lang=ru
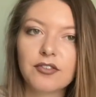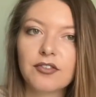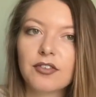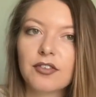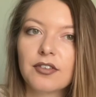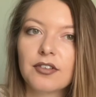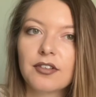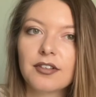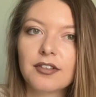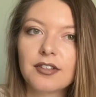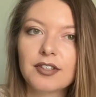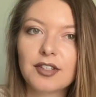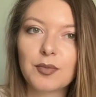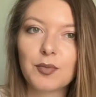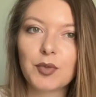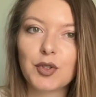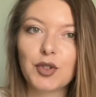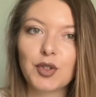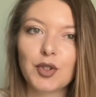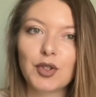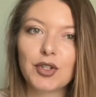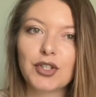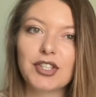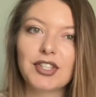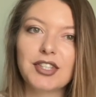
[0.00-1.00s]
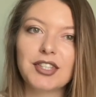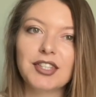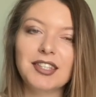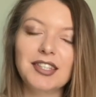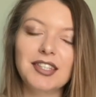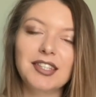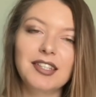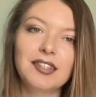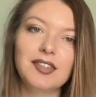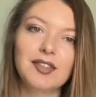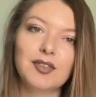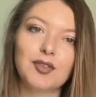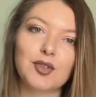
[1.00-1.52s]
в запрещенной
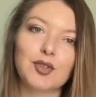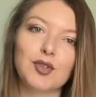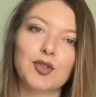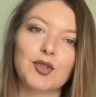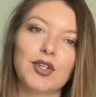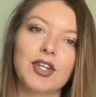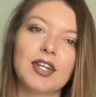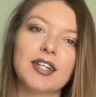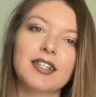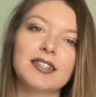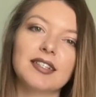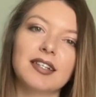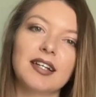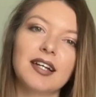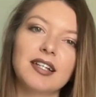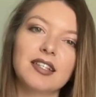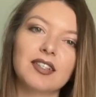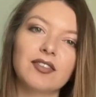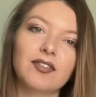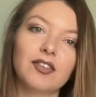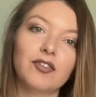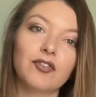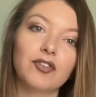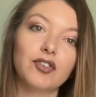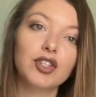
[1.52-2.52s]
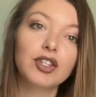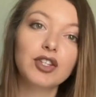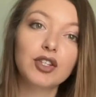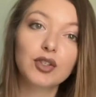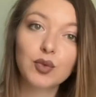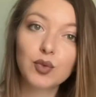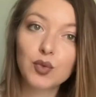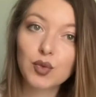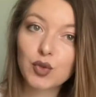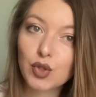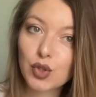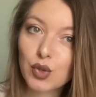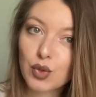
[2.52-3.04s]
сети, то, что я заказывала вот
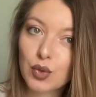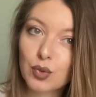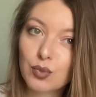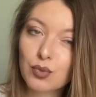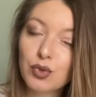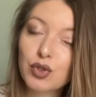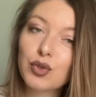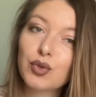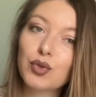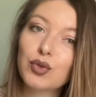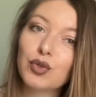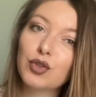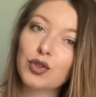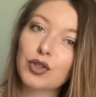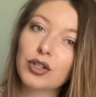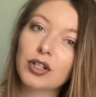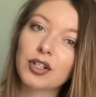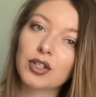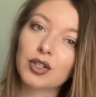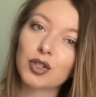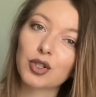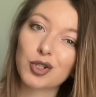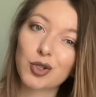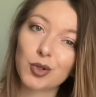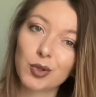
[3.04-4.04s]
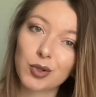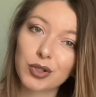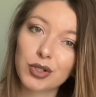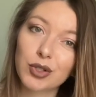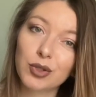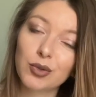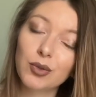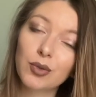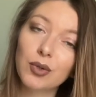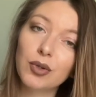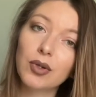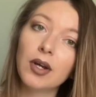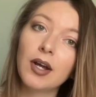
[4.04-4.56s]
такую же сумочку, только
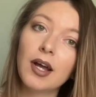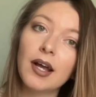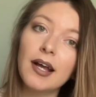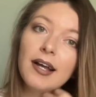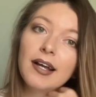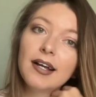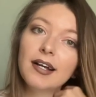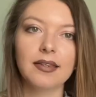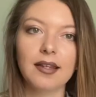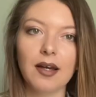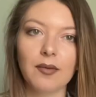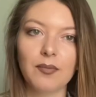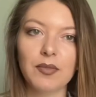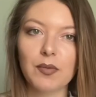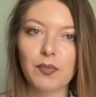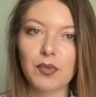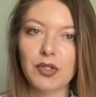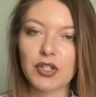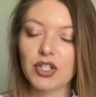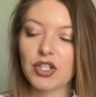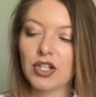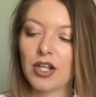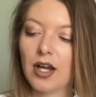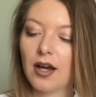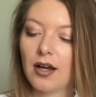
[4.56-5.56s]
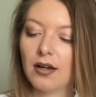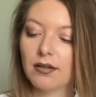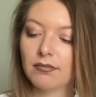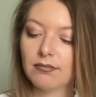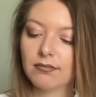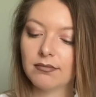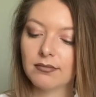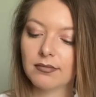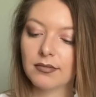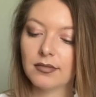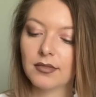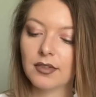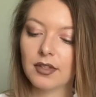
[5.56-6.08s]
желтенькую. Там мне пришла
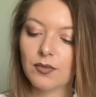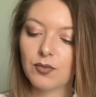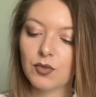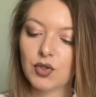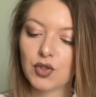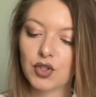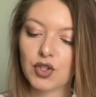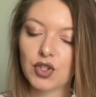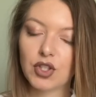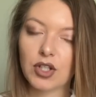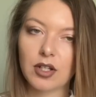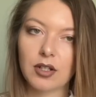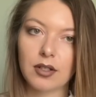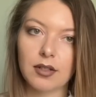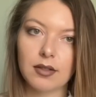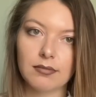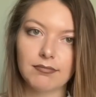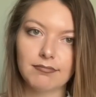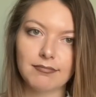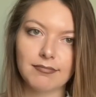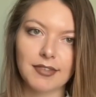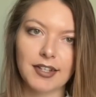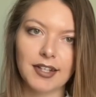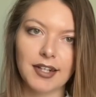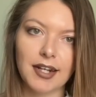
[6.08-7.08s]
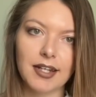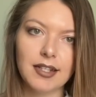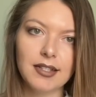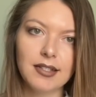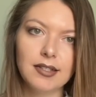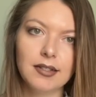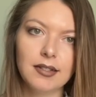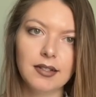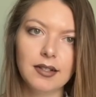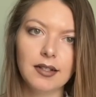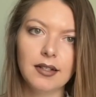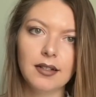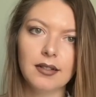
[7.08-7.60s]
немножечко
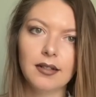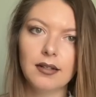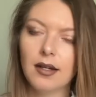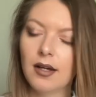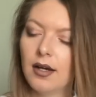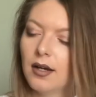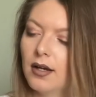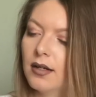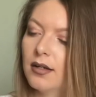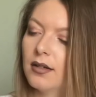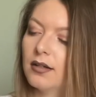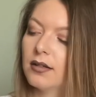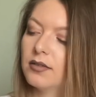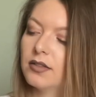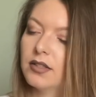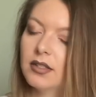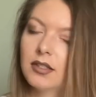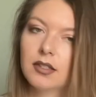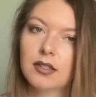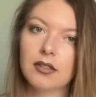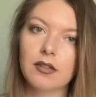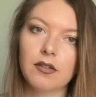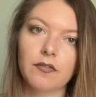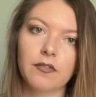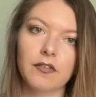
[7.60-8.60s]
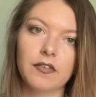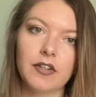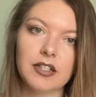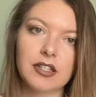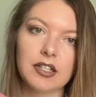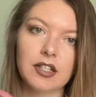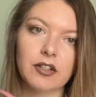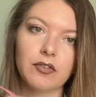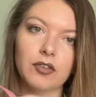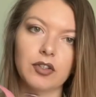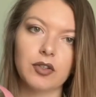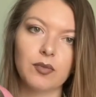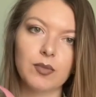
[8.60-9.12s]
грязненькая э, в
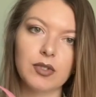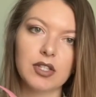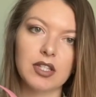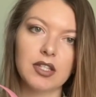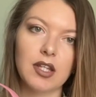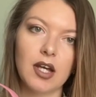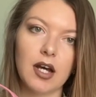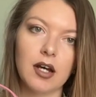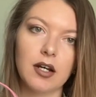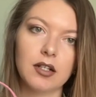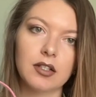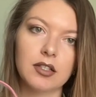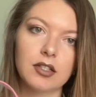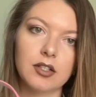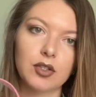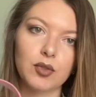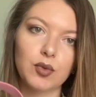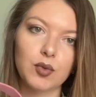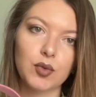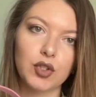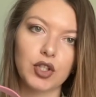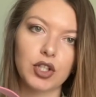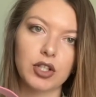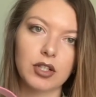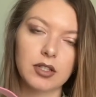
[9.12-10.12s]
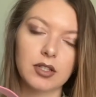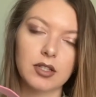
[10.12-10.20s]
этих вот местах, где ручка